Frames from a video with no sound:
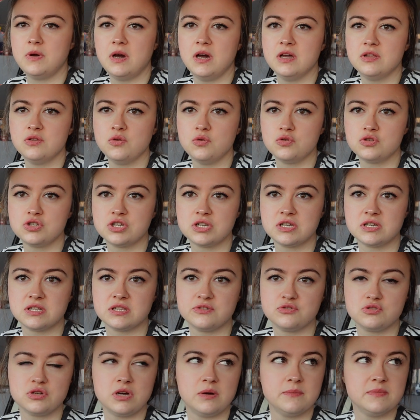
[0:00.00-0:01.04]
Aynı o
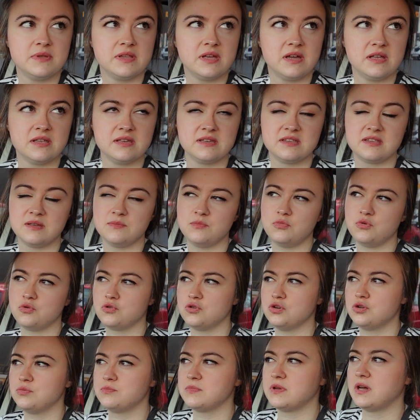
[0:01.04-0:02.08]
şekilde. Şu an bir tane kitap
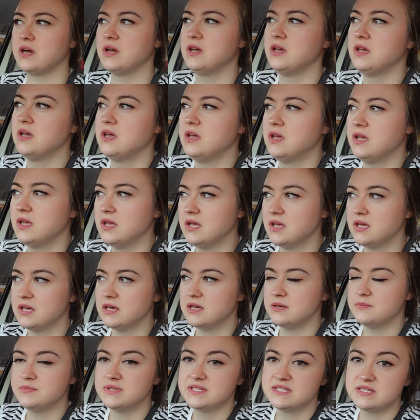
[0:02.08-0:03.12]
okuyorum ya.
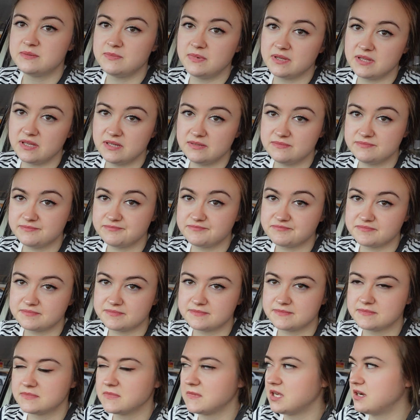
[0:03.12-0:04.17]
Ee, bitirmeden
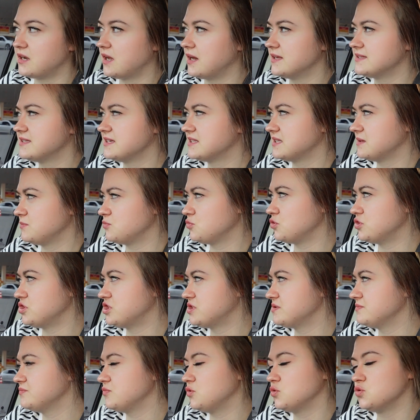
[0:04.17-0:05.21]
rahat edemiyor
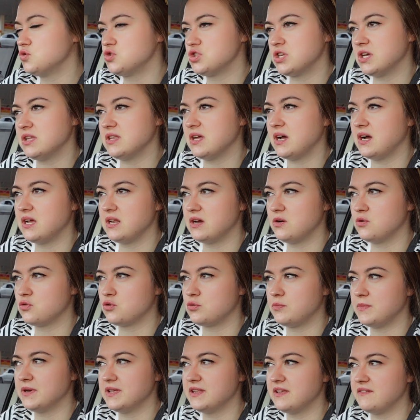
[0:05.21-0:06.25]
içim. O yüzden hala
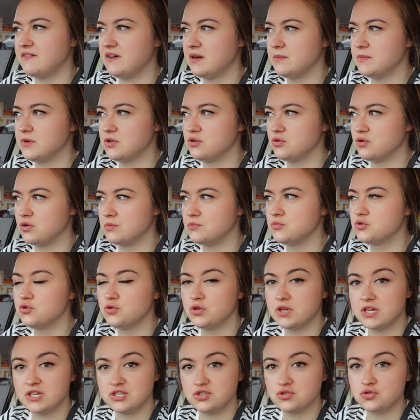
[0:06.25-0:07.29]
okumaya devam ediyorum.
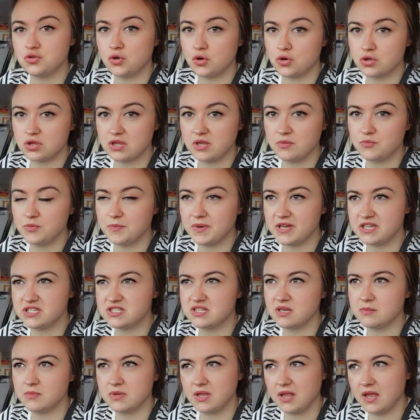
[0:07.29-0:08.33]
Dün gece 4'te mi
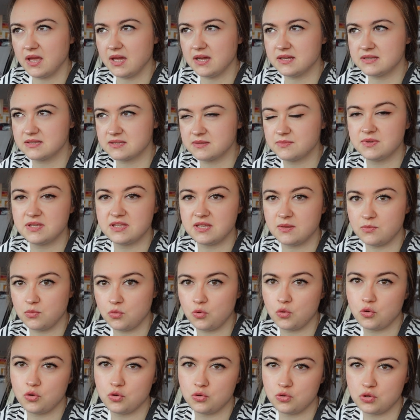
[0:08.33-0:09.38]
5'te mi ne yattım kitabı
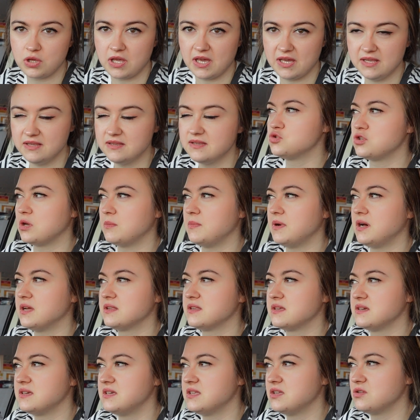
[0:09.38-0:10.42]
okurken. Bu
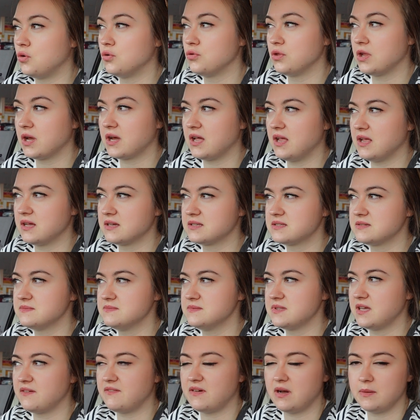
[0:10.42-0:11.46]
sabah da yine 10'da
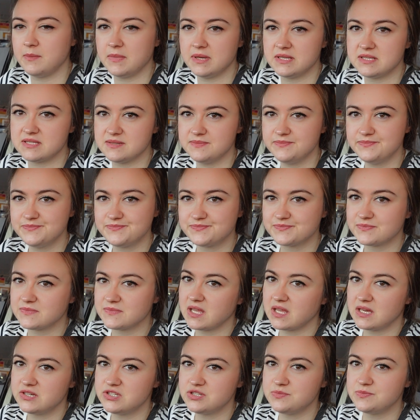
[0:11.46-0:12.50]
kalktım. Devam ettim.
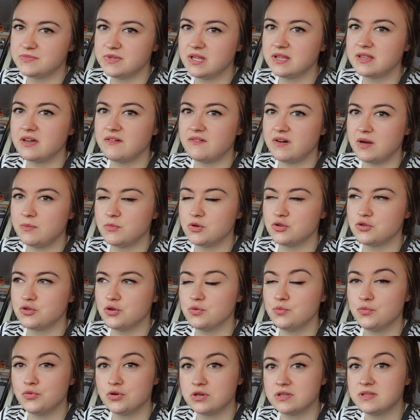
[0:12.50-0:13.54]
Şimdi de devam
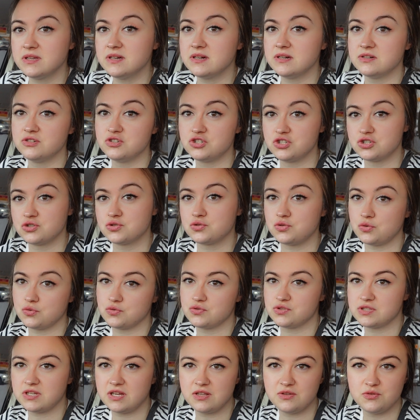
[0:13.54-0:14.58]
ediyorum. Bu arada ışık çok
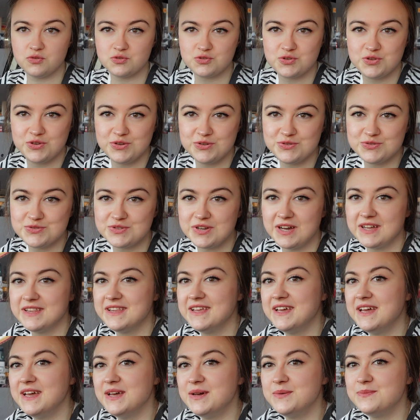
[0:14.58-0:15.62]
güzel gözüküyor şu an.
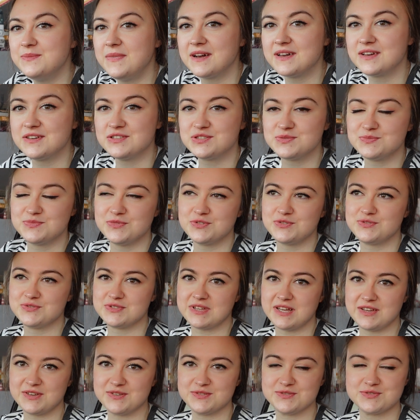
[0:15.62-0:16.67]
Makyajım da
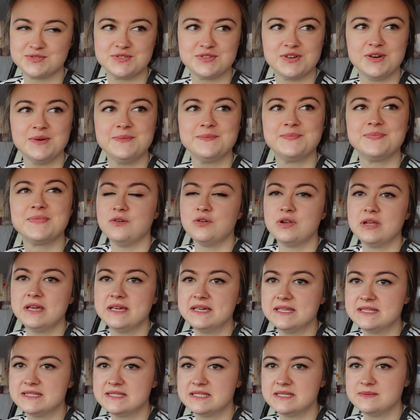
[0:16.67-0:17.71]
güzel gözüküyor. Oraya
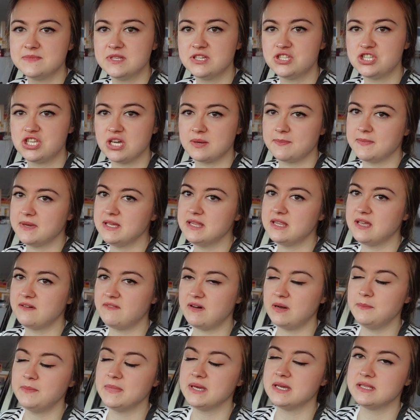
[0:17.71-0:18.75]
gittiğimde çekmeye
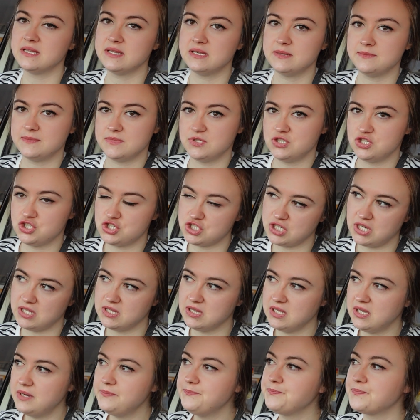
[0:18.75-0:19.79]
devam ederim
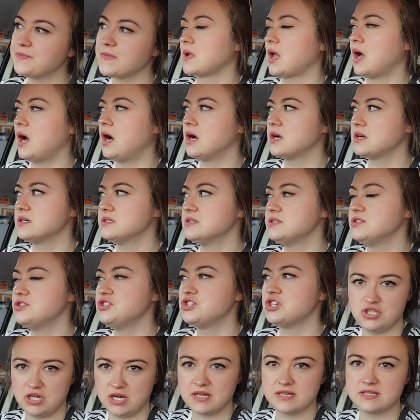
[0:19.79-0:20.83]
inşallah. Hakan'ın
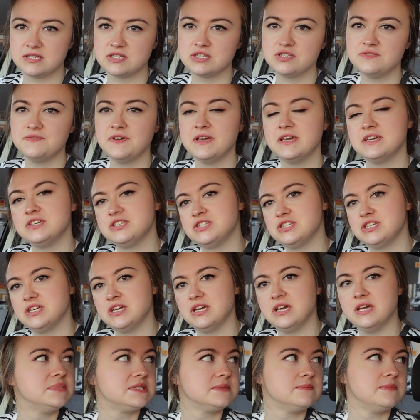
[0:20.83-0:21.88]
iş arkadaşı ve eşi
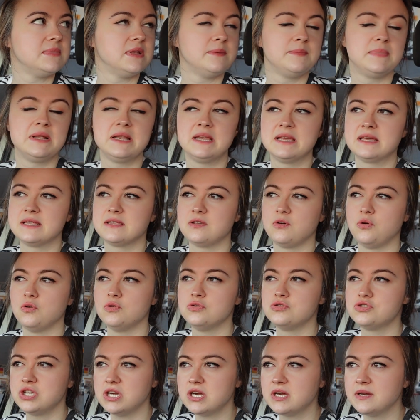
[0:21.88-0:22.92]
bizimle birlikte
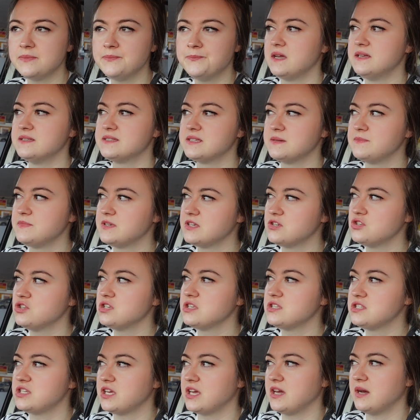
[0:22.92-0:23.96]
olacak. E, tabii
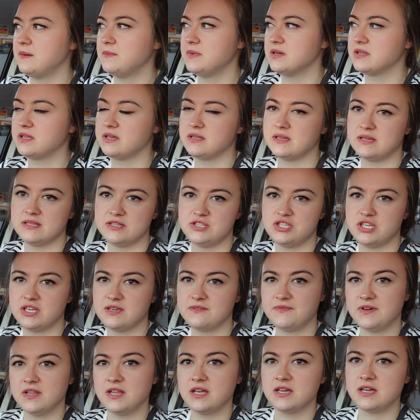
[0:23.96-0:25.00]
ki şey yapmadan hani
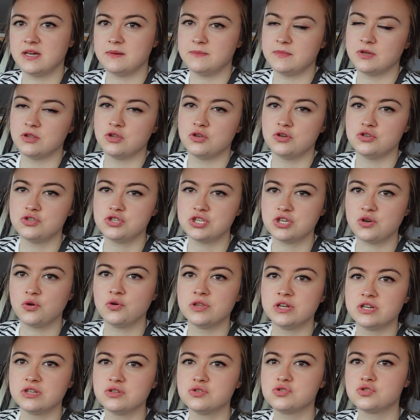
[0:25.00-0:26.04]
çekim falan yapmadan önce
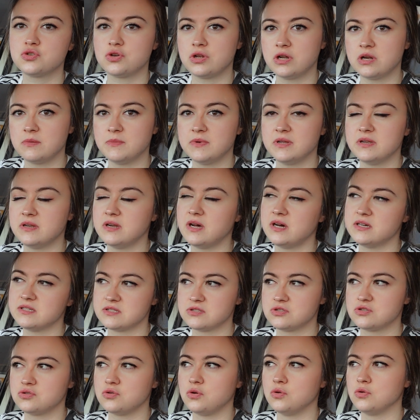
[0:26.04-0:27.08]
onlara da sorarım. Yani
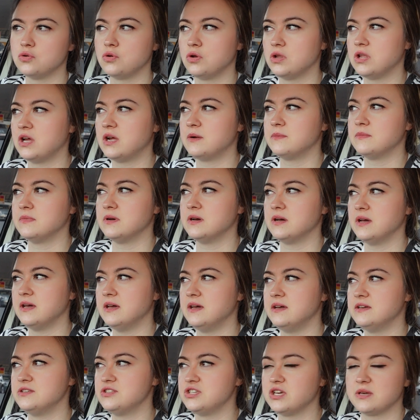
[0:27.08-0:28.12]
rahatsız oluyorlar mı?
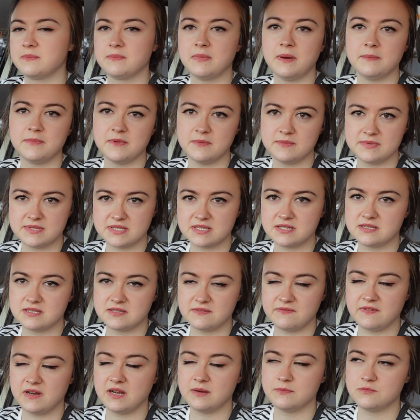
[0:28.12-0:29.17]
E, çekmemde bir
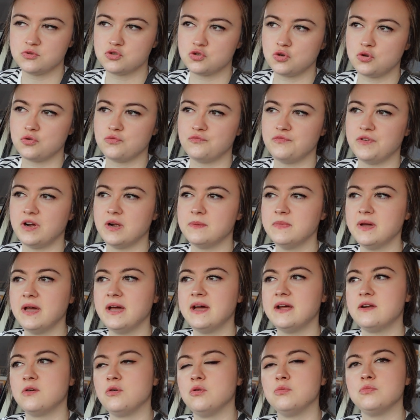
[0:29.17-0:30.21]
sıkıntı var mı? Sorun var mı?
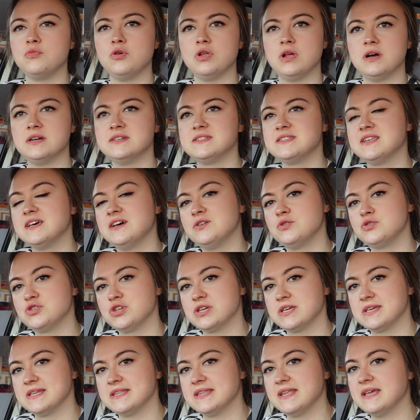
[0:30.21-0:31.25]
Eğer olmuyorlarsa o
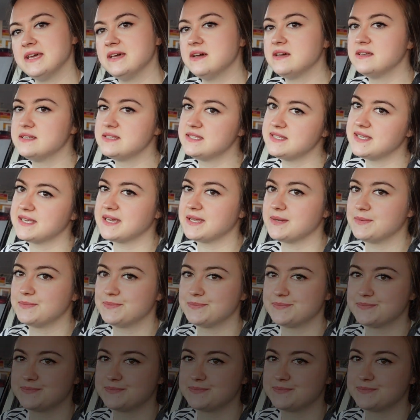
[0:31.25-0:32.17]
şekilde çekerim.